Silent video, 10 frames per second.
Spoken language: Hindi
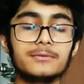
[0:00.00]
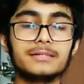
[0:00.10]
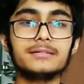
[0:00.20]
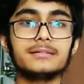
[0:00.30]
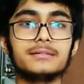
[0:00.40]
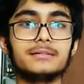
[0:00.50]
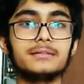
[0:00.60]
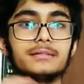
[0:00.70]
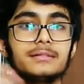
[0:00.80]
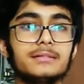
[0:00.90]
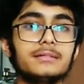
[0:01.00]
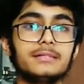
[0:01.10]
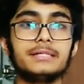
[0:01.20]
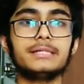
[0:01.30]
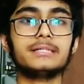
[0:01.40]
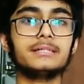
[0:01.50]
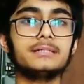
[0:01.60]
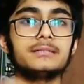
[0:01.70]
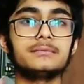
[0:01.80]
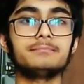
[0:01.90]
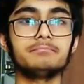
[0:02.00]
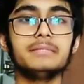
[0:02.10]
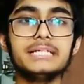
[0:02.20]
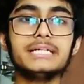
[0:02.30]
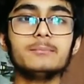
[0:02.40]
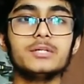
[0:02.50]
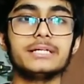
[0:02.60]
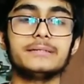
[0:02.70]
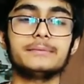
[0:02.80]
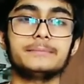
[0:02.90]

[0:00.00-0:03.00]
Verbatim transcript: ने एक मीटिंग बुलाई